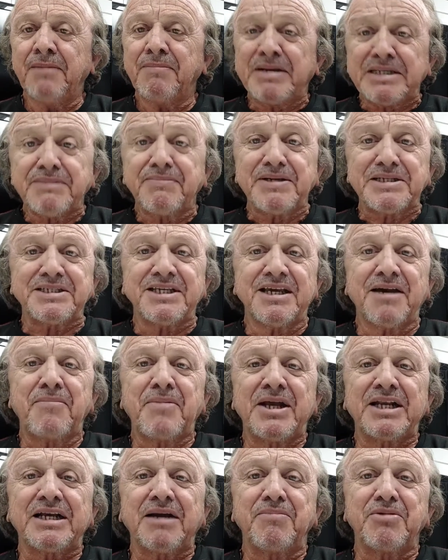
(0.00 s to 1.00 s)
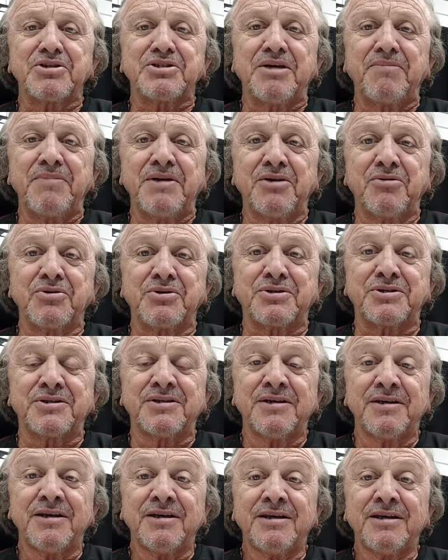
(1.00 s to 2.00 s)
Mas ABC e América, meus
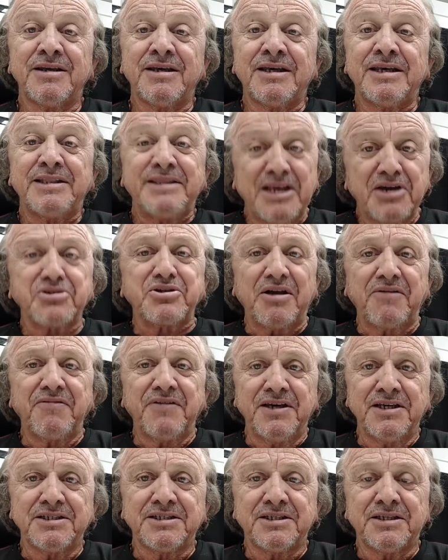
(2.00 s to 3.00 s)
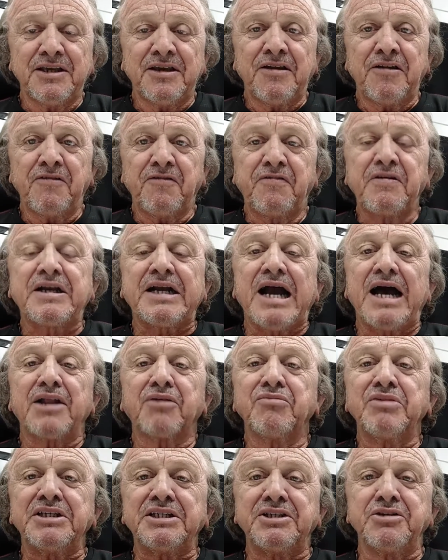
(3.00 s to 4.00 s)
amigos, desta vez
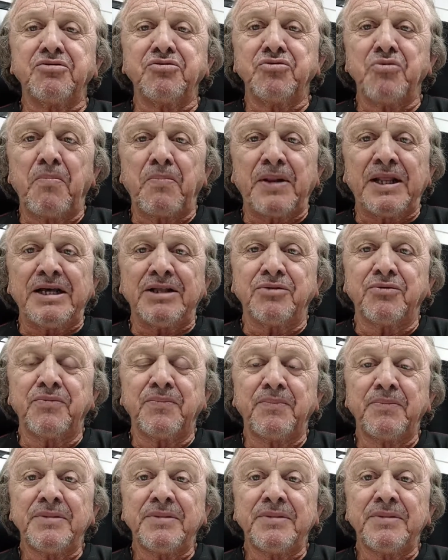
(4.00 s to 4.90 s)
ficaram em segundo plano.